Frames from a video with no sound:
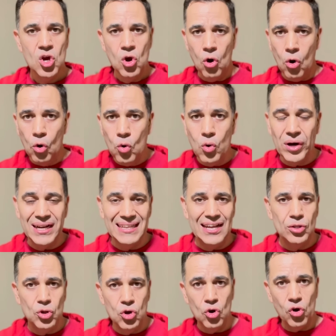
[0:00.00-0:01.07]
Ocurre
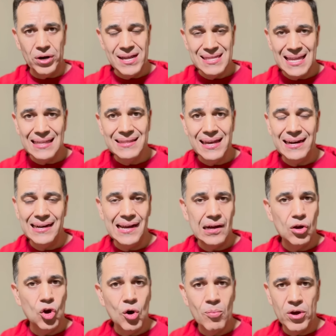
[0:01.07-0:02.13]
tanto en corriente alterna
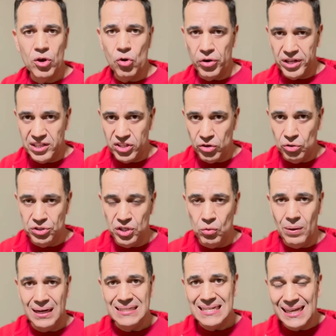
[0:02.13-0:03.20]
como en corriente
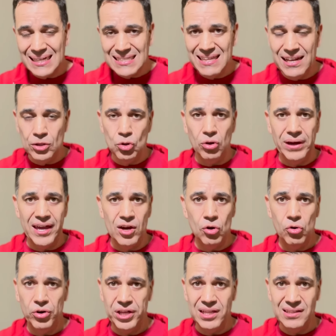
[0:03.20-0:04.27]
continua. Sí que es cierto que en
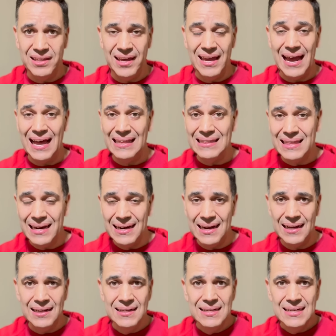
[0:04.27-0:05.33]
corriente
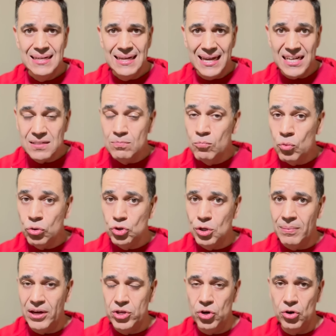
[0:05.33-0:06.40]
alterna es mucho
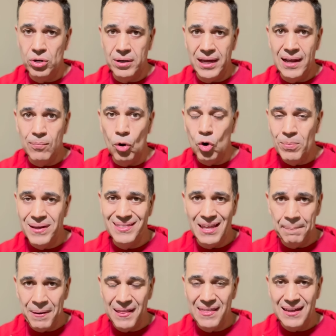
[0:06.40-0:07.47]
mayor el volumen de
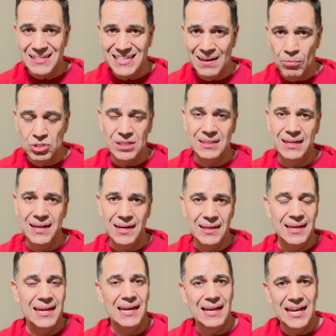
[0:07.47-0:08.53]
pérdidas que vamos a tener
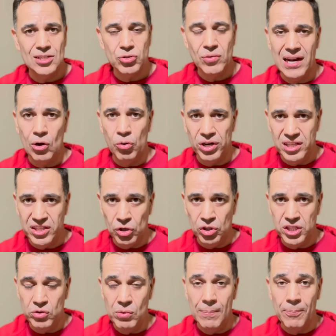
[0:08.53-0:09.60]
que en el caso corriente
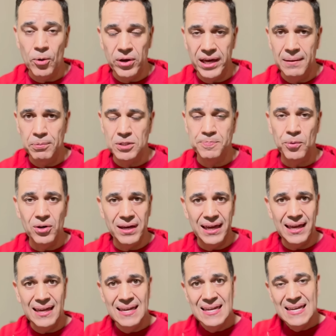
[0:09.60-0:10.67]
continua. ¿Por qué? Pues
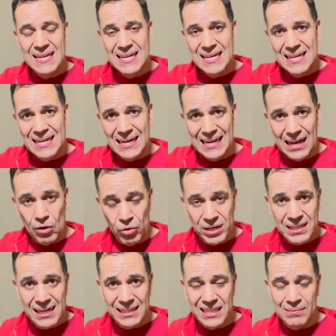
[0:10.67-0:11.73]
porque la
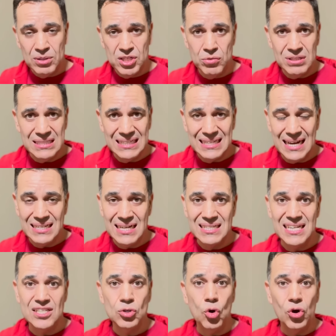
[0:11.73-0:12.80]
corriente que tenemos en nuestras casas
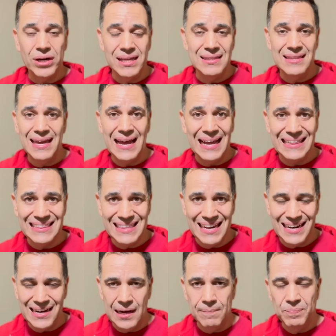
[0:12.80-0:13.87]
es corriente
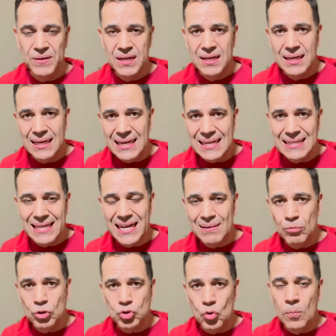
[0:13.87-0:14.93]
alterna y
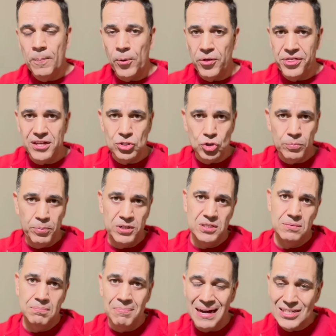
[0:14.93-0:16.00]
tenemos un proceso pues,
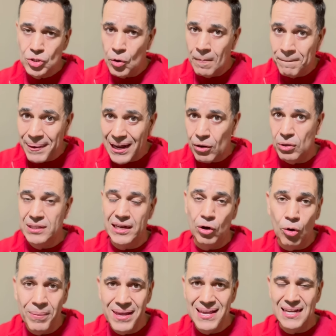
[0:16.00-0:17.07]
más complejo, entre
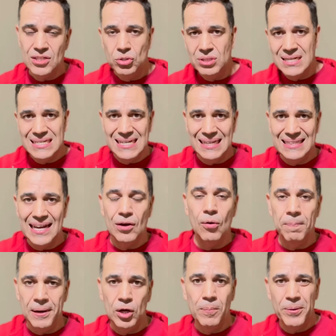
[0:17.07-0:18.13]
comillas, no es que sea tan
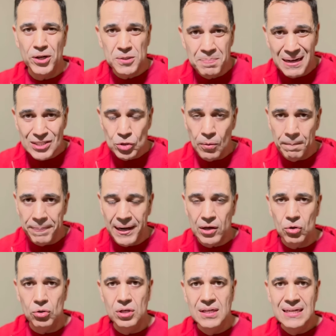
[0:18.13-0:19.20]
complejo, pero es más
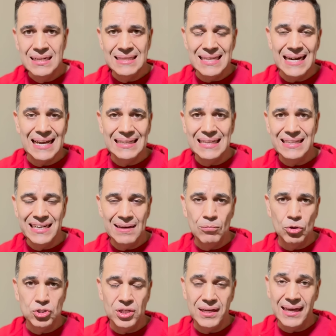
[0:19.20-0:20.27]
complejo del que
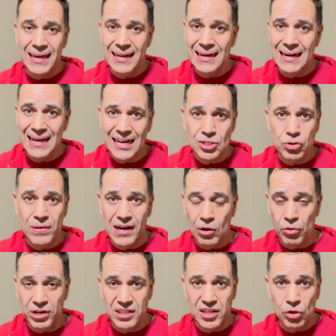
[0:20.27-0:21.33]
tendríamos en el caso de la
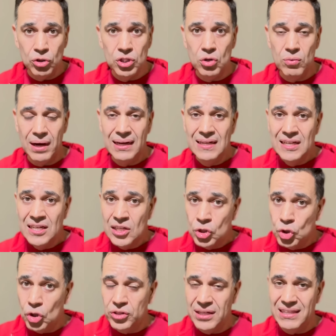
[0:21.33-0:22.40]
corriente continua,
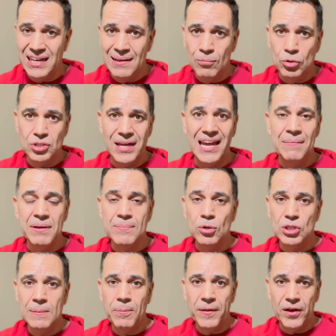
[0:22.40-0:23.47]
donde tenemos el mismo
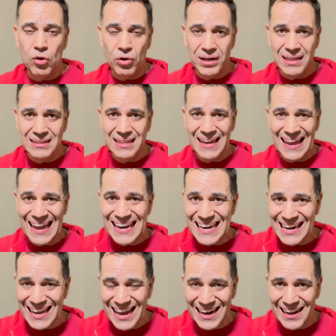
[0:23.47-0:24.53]
tipo de corriente en el
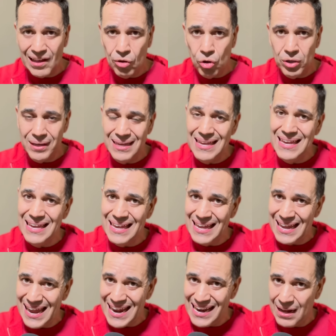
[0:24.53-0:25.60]
cargador y
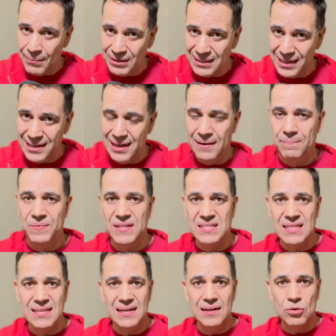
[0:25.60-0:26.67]
en la batería. Es
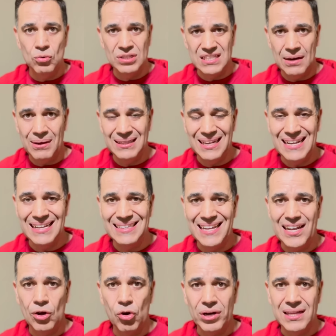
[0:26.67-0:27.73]
decir, nuestra batería tiene
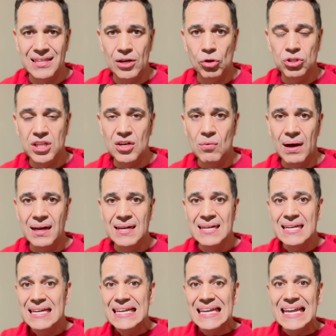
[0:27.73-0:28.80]
corriente continua
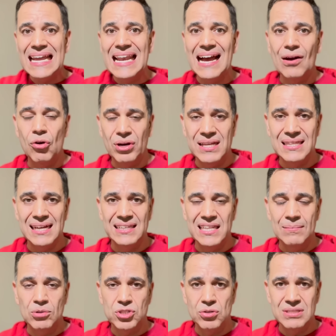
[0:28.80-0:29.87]
y la corriente que
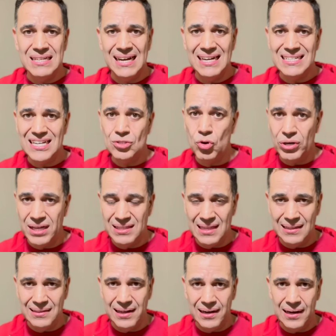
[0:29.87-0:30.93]
tenemos en nuestra casa es corriente
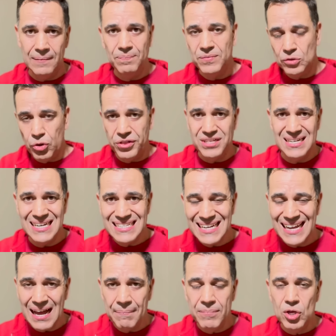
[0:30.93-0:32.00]
alterna. Entonces, en ese
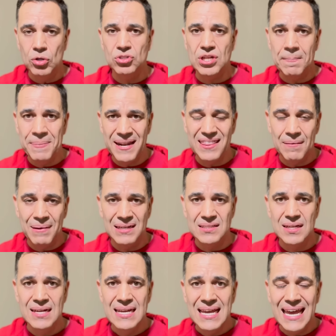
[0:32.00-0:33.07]
cambio se pierde más
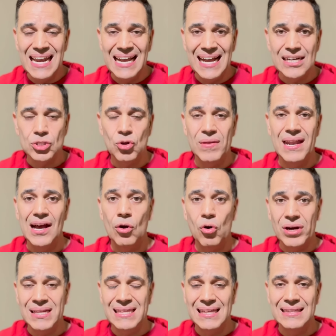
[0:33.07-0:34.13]
en el caso de la
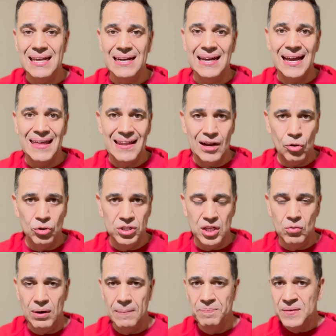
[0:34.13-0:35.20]
corriente alterna que de la
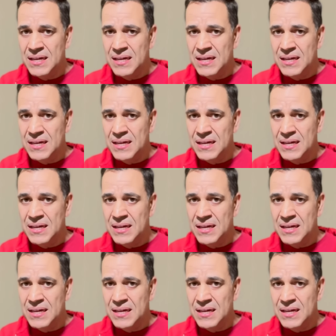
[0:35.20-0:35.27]
continua.